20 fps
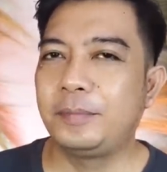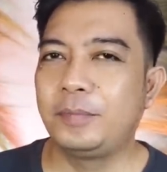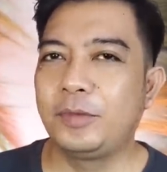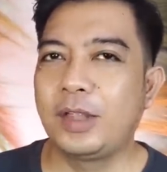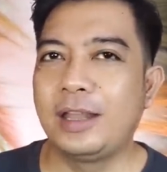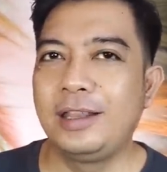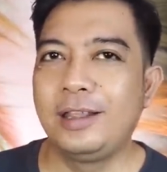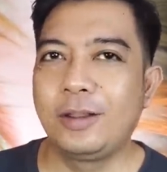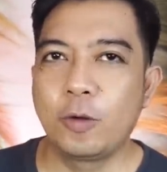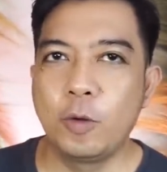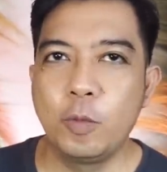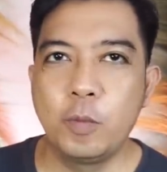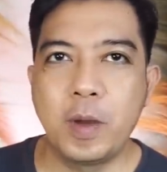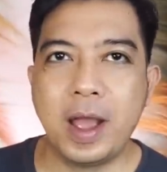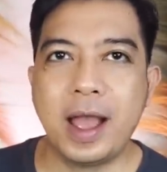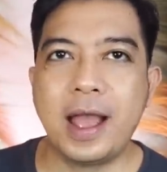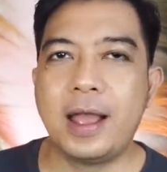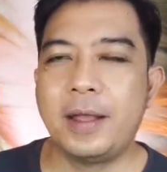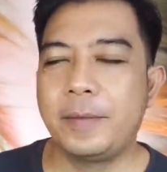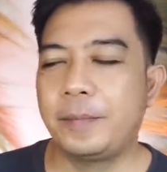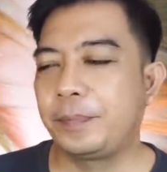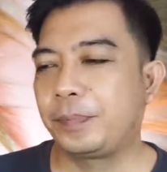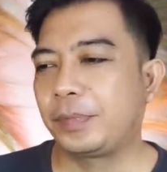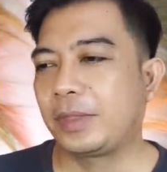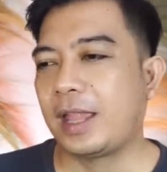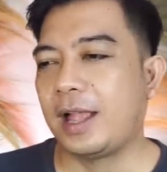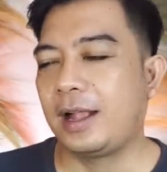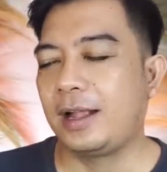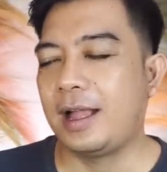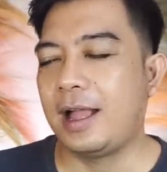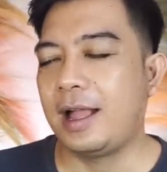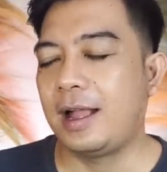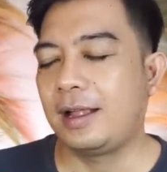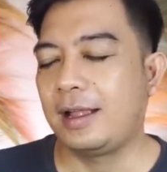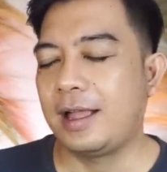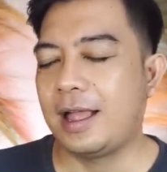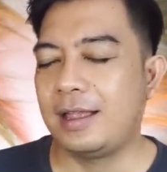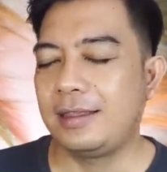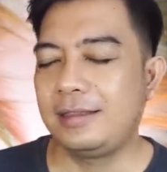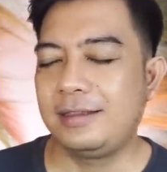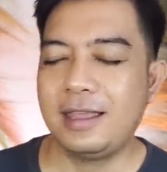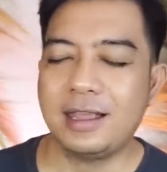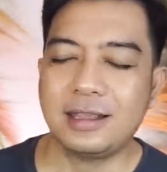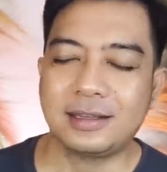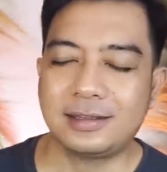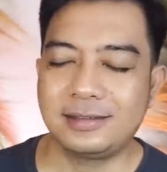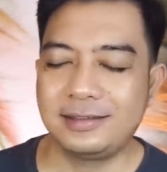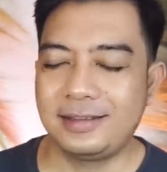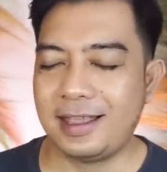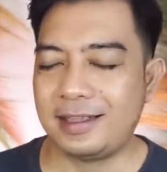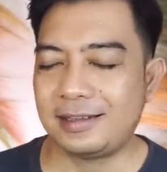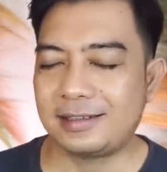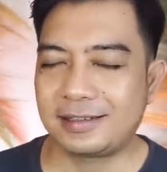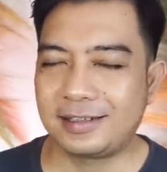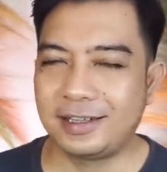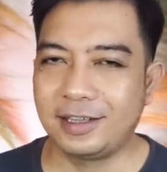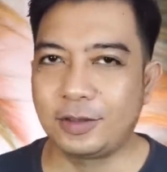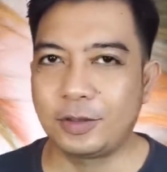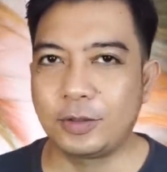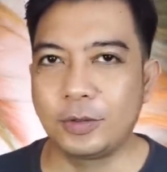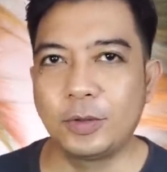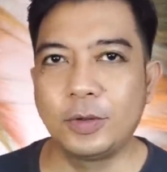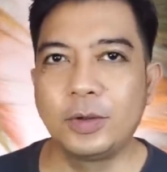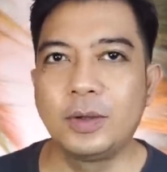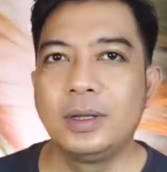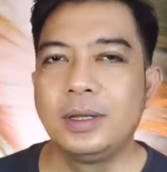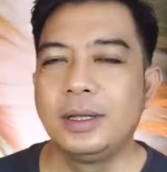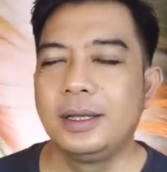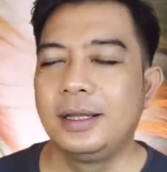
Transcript: udah dirubah agak-agak jazz-jazz gitu